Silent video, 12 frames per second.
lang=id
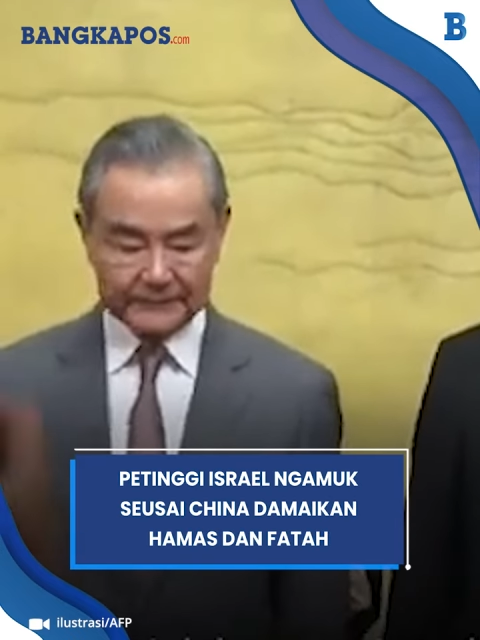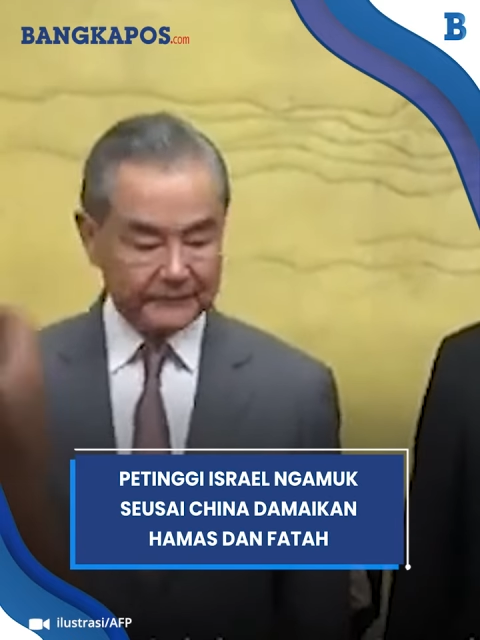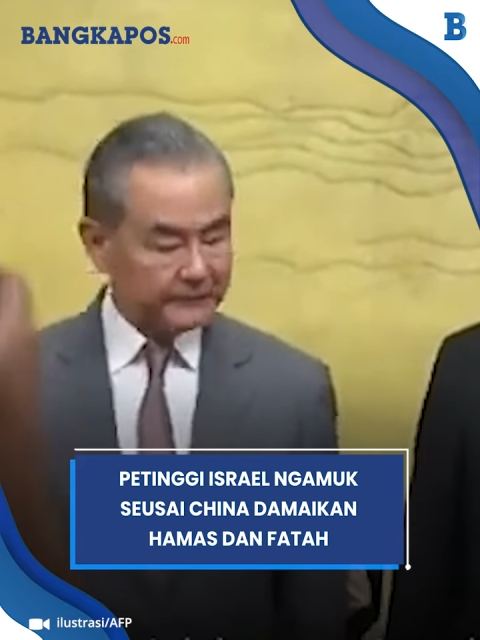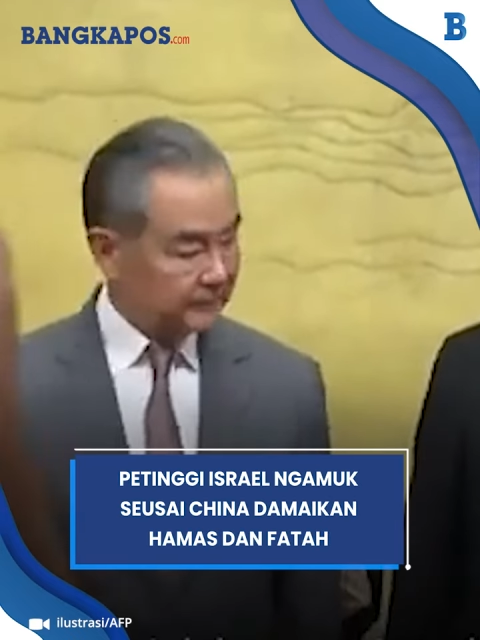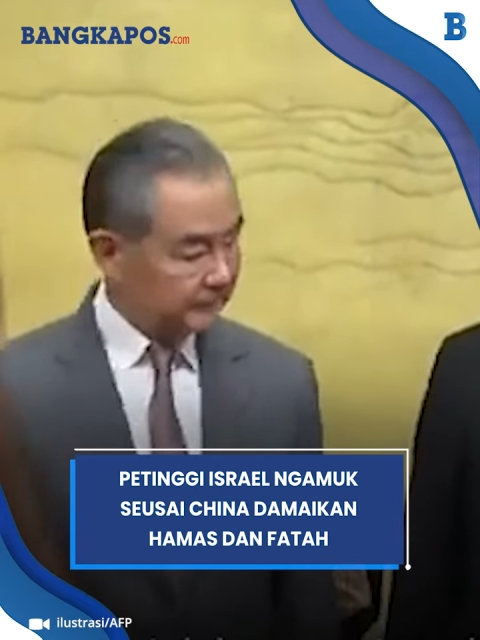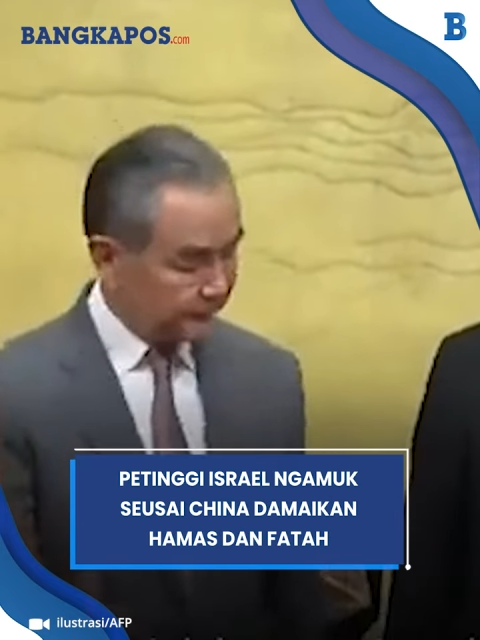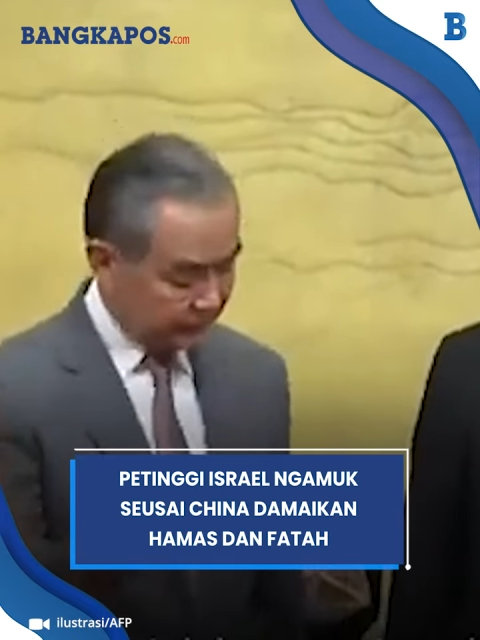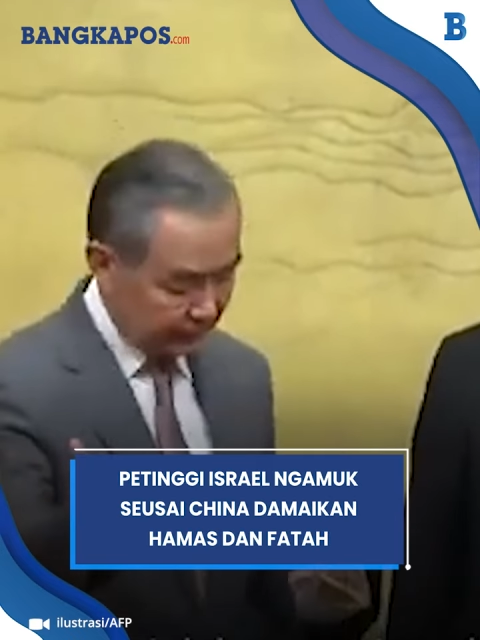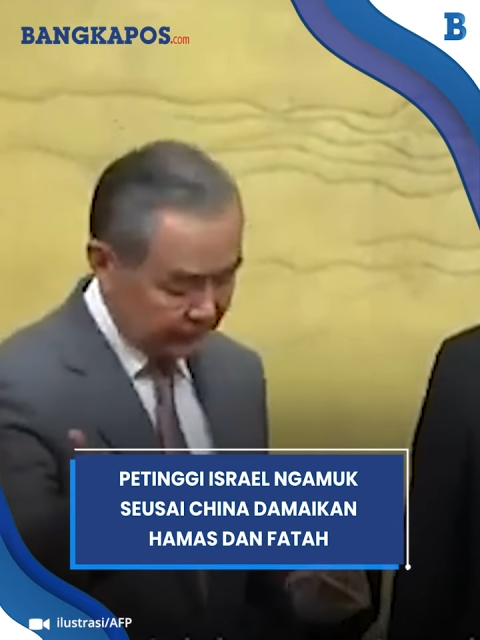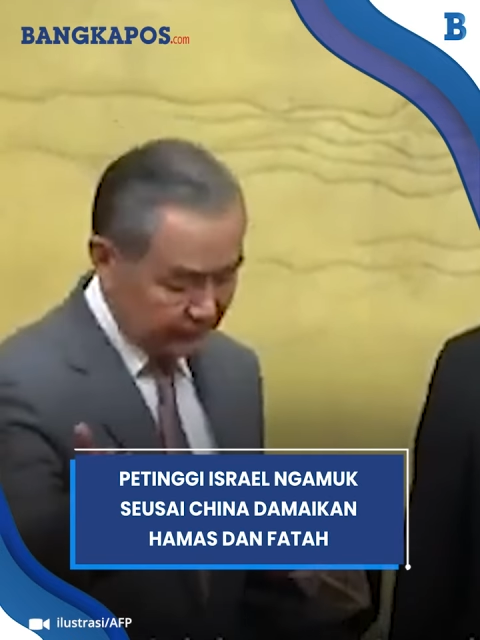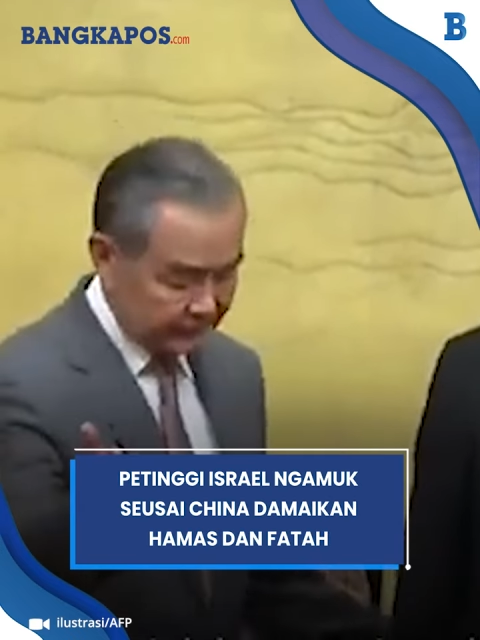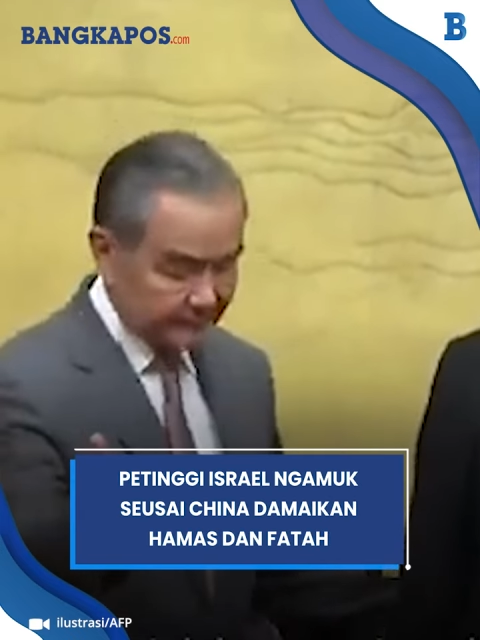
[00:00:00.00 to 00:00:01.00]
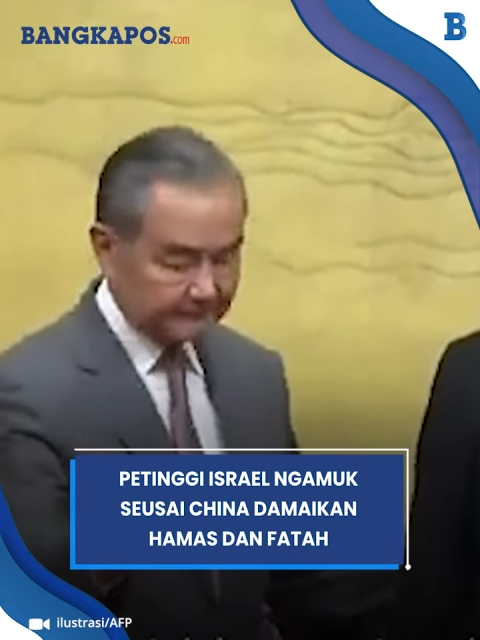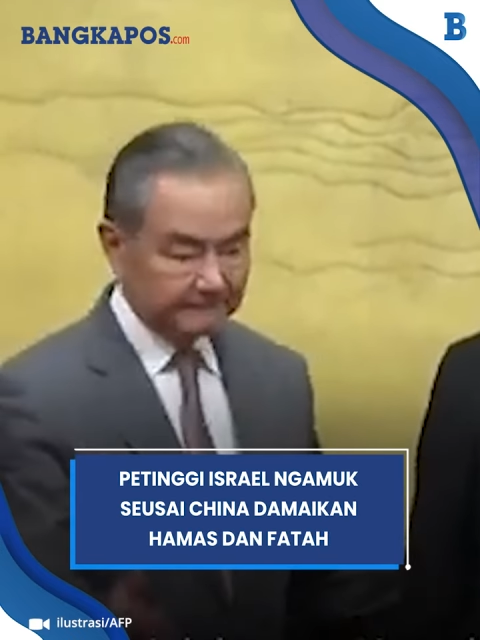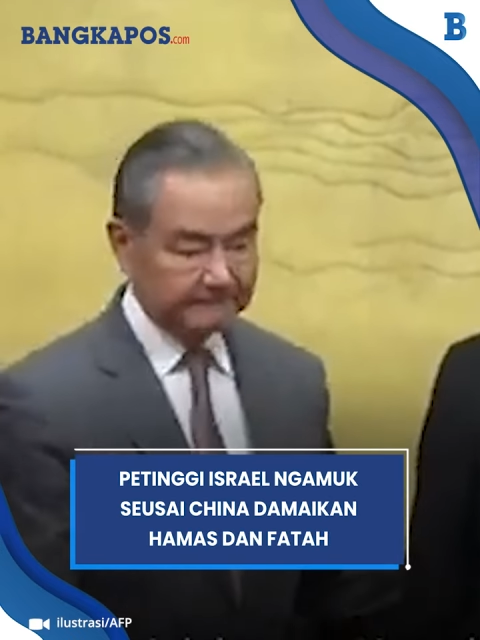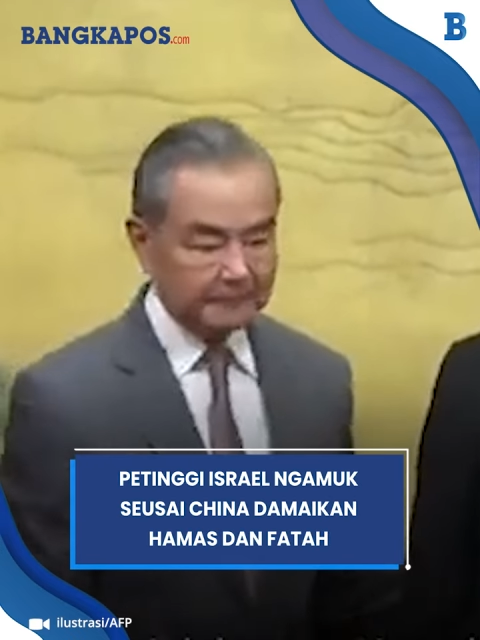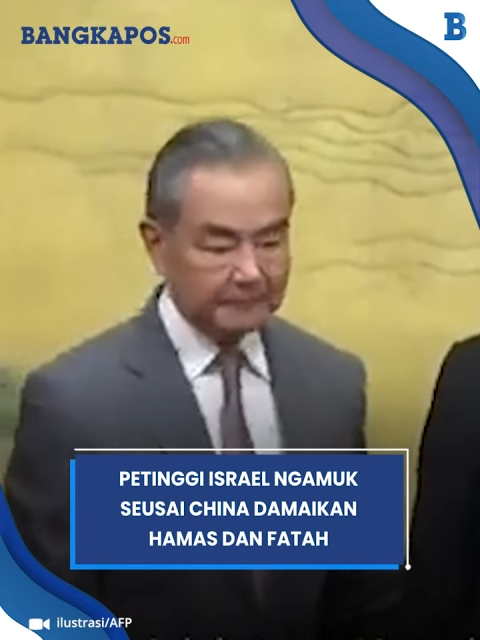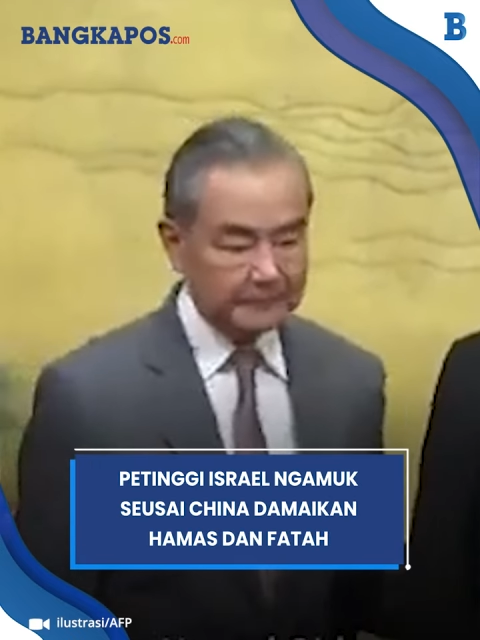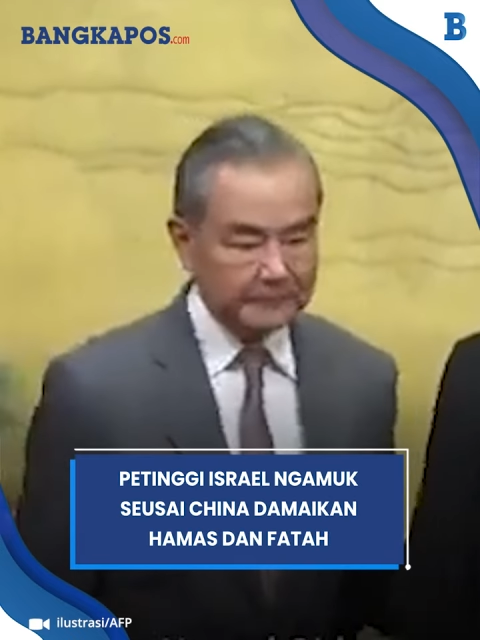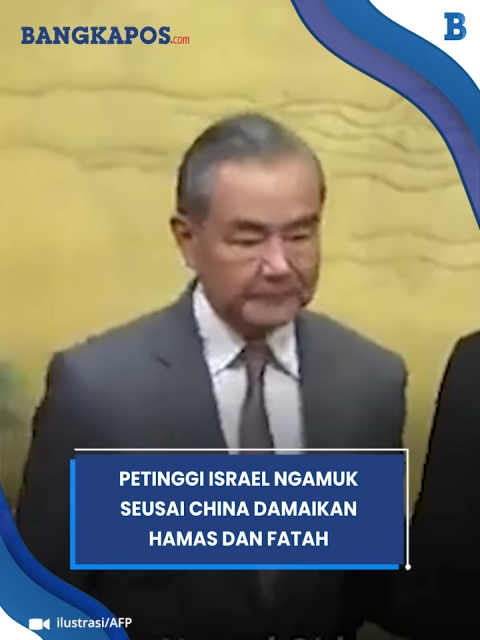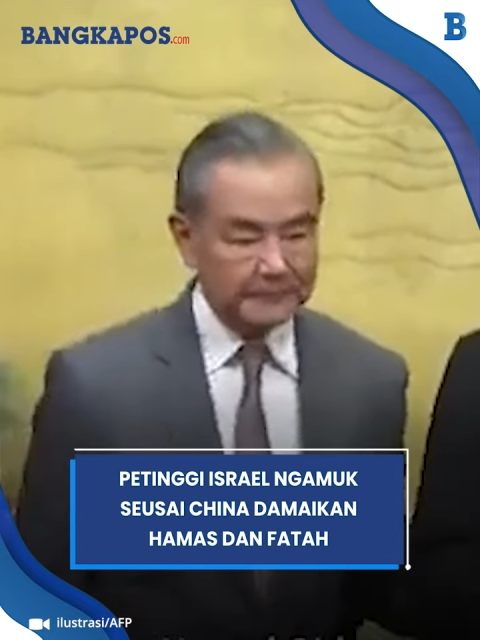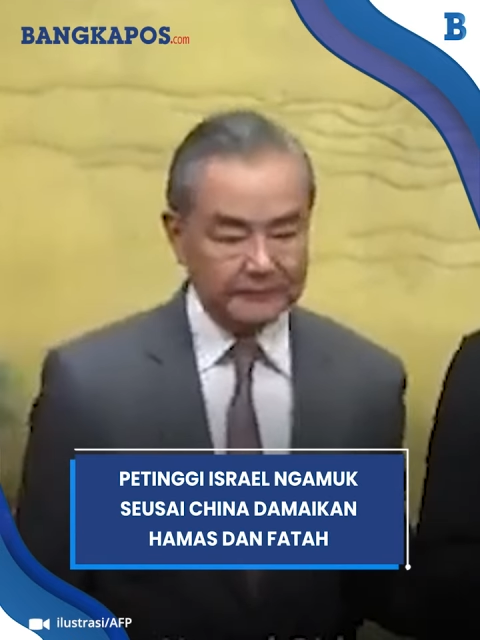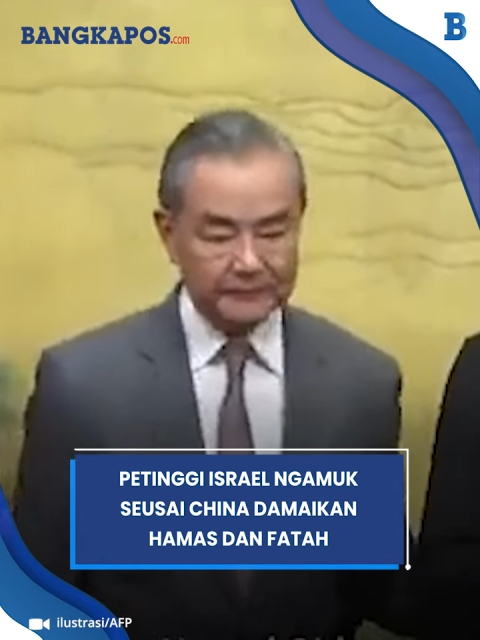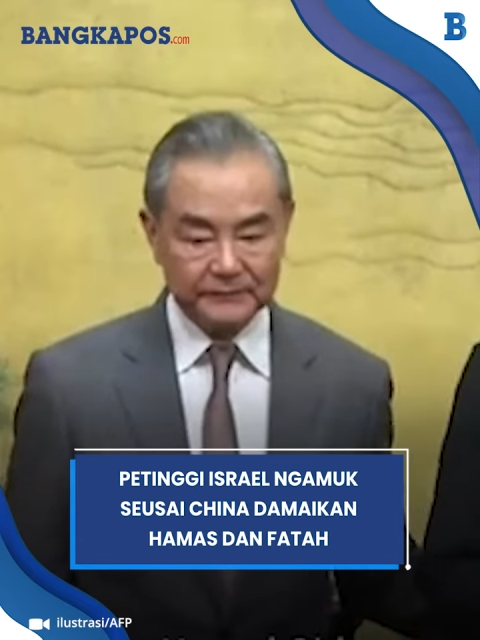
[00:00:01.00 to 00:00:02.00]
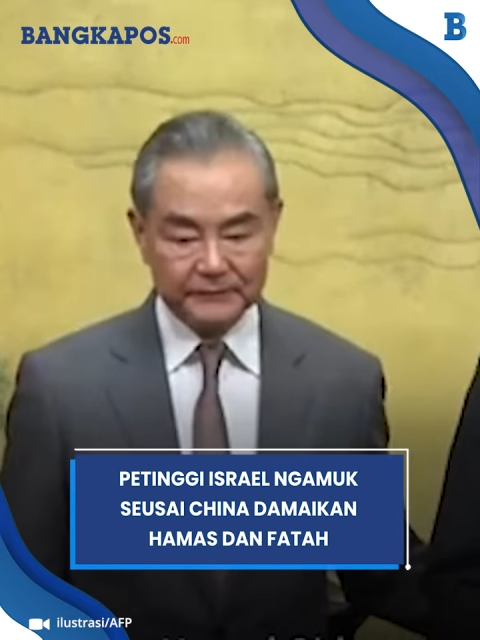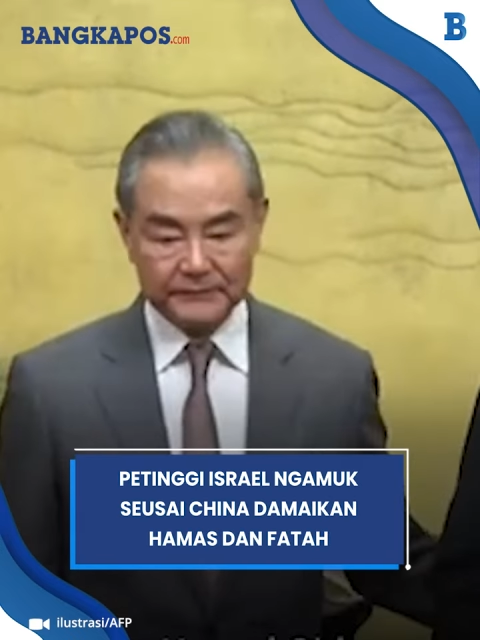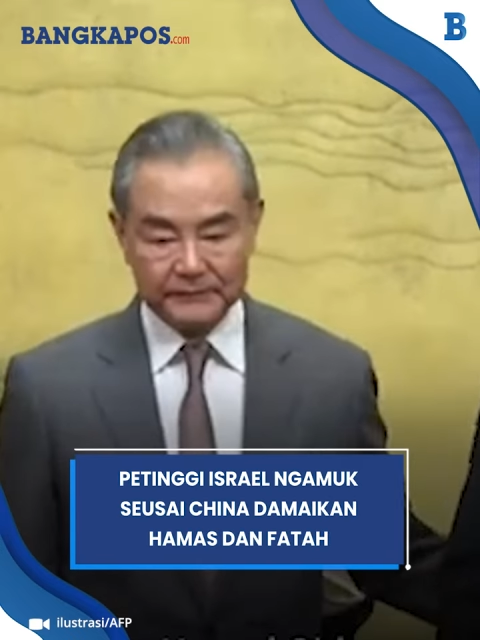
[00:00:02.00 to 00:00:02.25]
Dalam pertemuan di Beijing, belasan